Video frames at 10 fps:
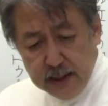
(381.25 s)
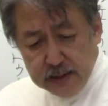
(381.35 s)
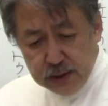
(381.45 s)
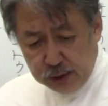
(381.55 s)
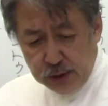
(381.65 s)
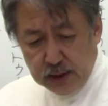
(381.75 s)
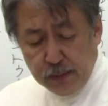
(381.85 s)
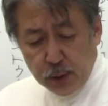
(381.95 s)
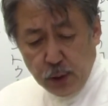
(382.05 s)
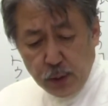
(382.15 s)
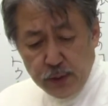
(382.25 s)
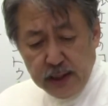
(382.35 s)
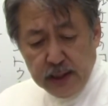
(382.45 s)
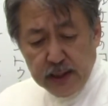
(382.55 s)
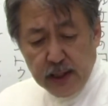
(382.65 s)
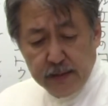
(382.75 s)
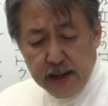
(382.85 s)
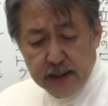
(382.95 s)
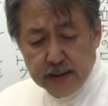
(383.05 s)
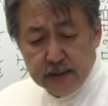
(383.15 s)
作ったものを売りに行け
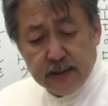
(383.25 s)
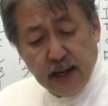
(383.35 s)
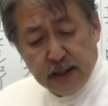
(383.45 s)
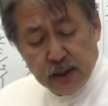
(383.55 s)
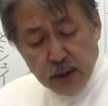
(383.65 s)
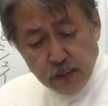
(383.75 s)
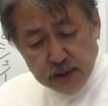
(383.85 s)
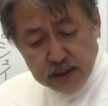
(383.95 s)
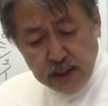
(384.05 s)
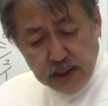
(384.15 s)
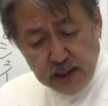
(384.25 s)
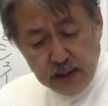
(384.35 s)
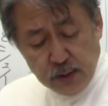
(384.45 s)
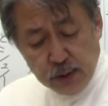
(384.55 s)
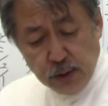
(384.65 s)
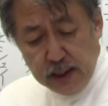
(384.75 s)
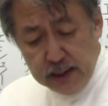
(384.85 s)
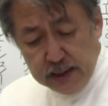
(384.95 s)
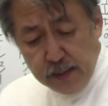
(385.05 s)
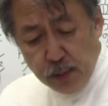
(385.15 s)
ば何度も税金を取ら
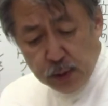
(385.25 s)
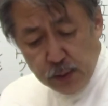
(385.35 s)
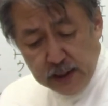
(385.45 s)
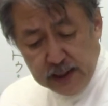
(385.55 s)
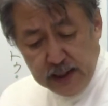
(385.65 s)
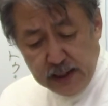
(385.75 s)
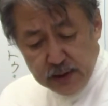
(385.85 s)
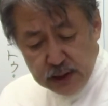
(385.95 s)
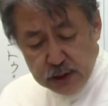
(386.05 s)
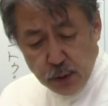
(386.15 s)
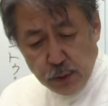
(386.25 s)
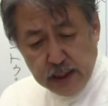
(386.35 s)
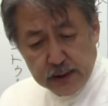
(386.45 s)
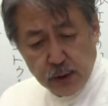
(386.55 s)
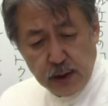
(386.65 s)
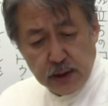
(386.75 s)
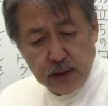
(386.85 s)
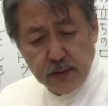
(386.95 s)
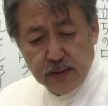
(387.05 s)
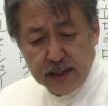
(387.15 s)
れて元は切れるしそうかといっ
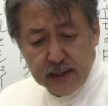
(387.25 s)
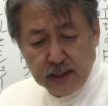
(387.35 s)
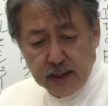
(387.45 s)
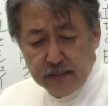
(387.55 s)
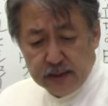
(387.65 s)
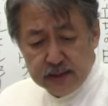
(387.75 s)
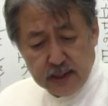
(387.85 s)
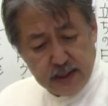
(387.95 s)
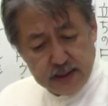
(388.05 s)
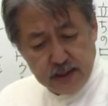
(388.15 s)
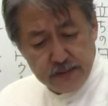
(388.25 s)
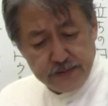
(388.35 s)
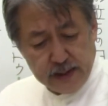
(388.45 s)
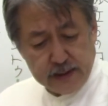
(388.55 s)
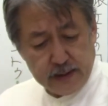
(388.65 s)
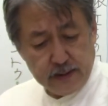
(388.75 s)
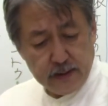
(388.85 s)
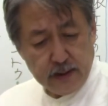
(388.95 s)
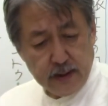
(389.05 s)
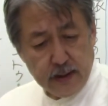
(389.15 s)
て売らなければ腐らせるばかり
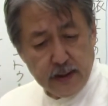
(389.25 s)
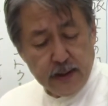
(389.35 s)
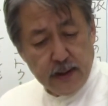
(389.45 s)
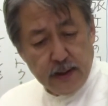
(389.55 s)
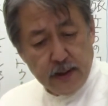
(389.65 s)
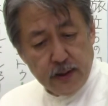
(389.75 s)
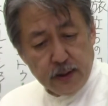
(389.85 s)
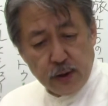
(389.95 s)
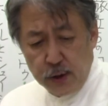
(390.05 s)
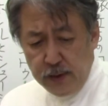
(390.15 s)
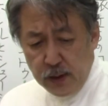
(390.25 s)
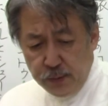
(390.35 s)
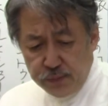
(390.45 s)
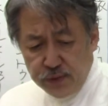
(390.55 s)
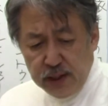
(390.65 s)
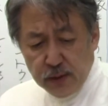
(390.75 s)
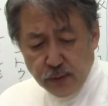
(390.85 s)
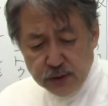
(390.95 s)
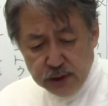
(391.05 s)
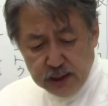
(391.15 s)
首を振り
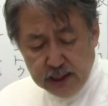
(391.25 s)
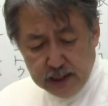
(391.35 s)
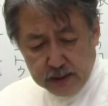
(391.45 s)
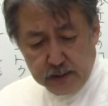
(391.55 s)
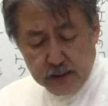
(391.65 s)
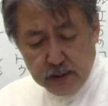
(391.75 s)
通しである